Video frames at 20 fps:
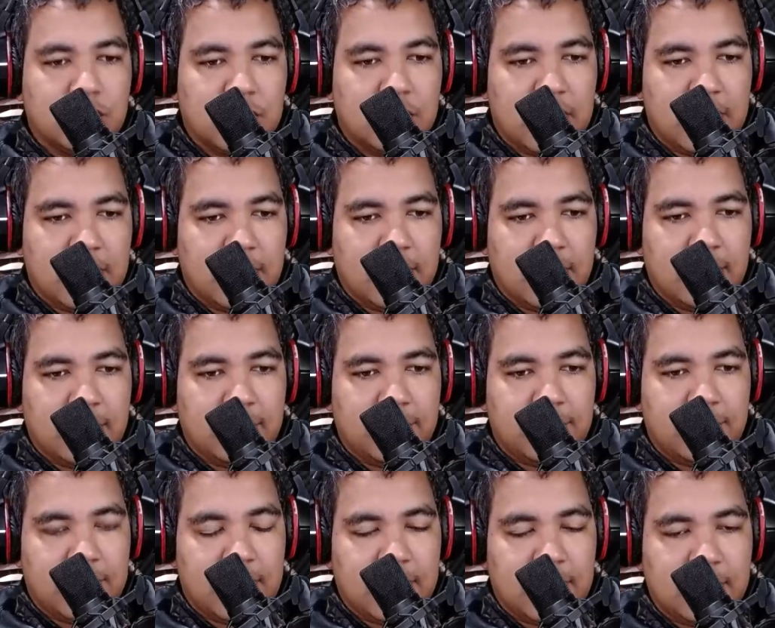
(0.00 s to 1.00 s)
em, em
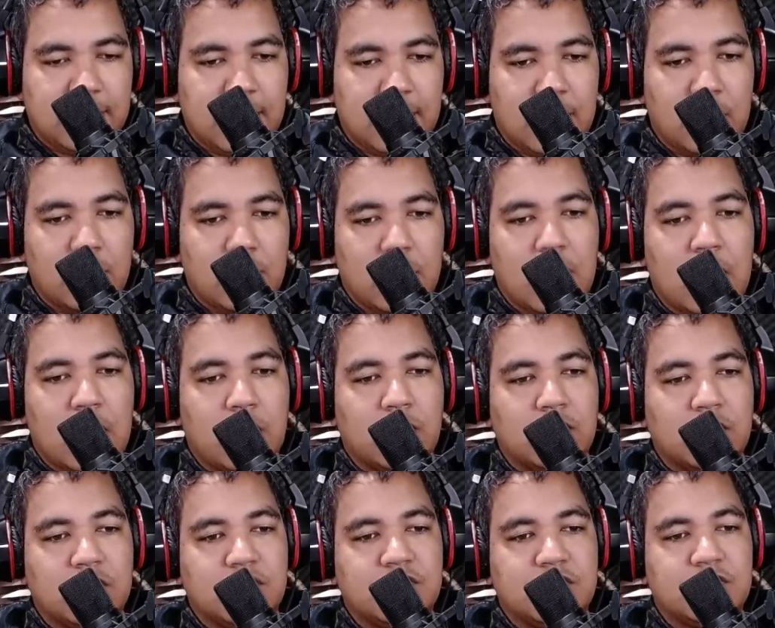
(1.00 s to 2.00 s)
frente ao,
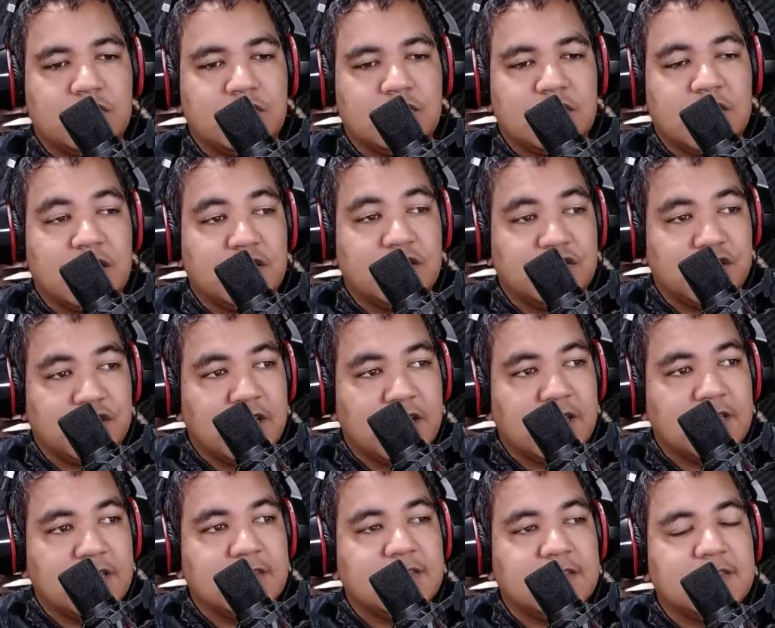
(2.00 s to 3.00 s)
aos
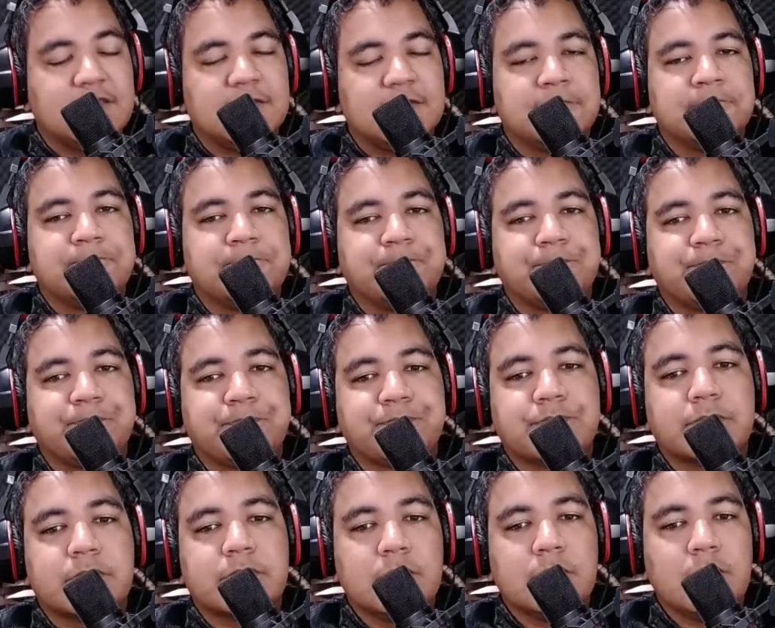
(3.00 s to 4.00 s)
QGs,
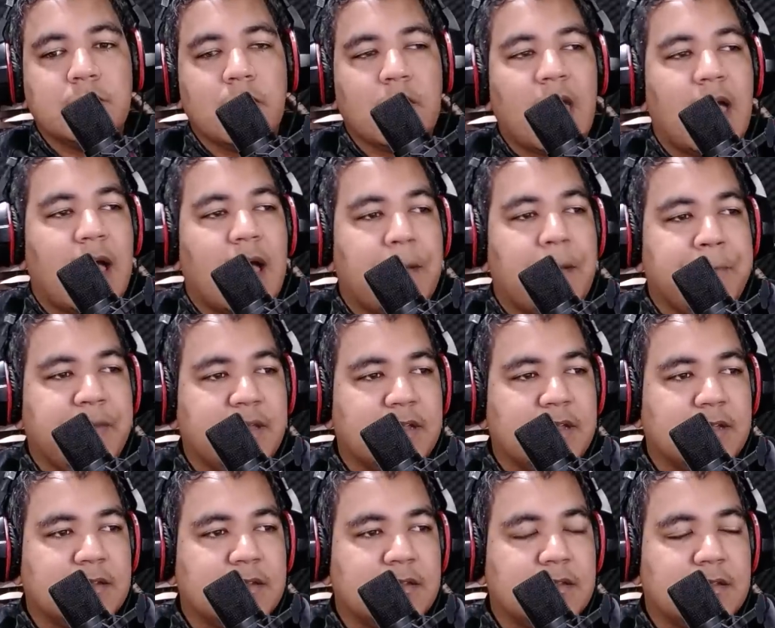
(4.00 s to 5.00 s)
a
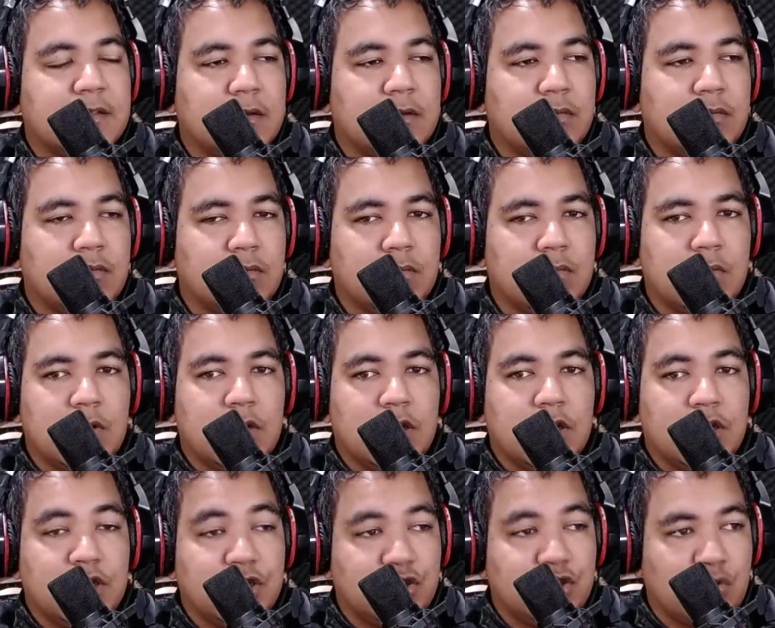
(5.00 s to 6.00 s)
mídia tentando
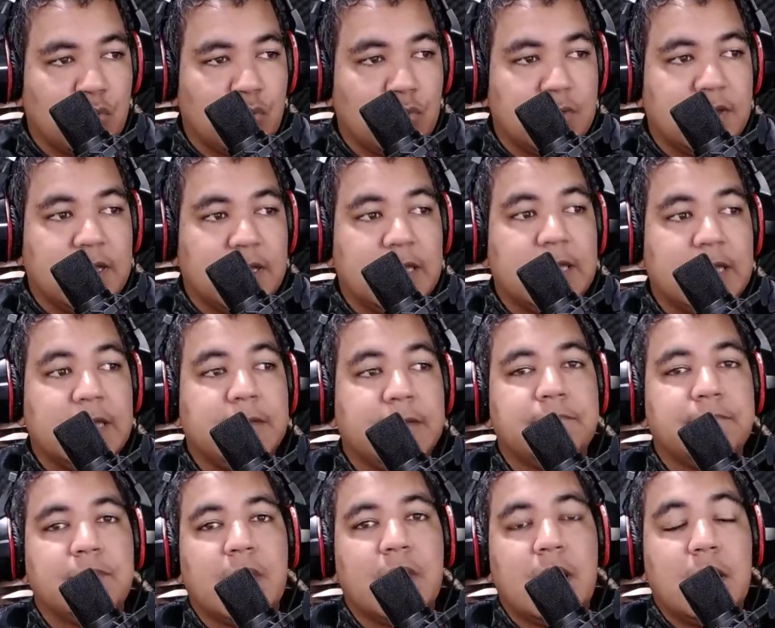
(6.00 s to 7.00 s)
esconder,
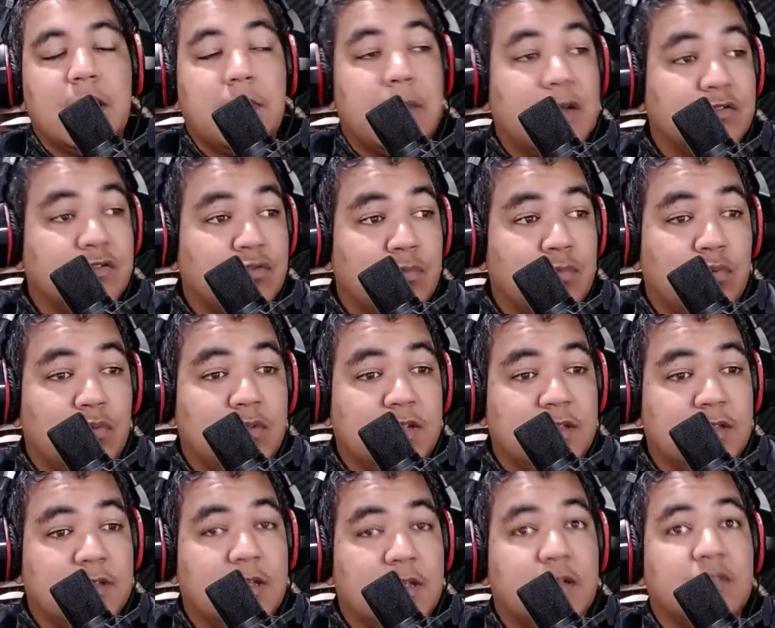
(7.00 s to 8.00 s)
mas o mundo
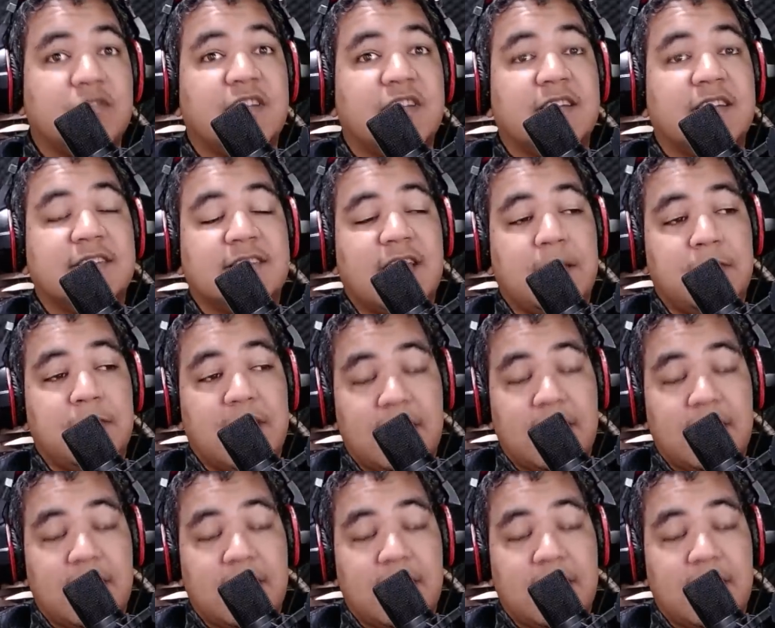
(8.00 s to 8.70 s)
inteiro já sabe lá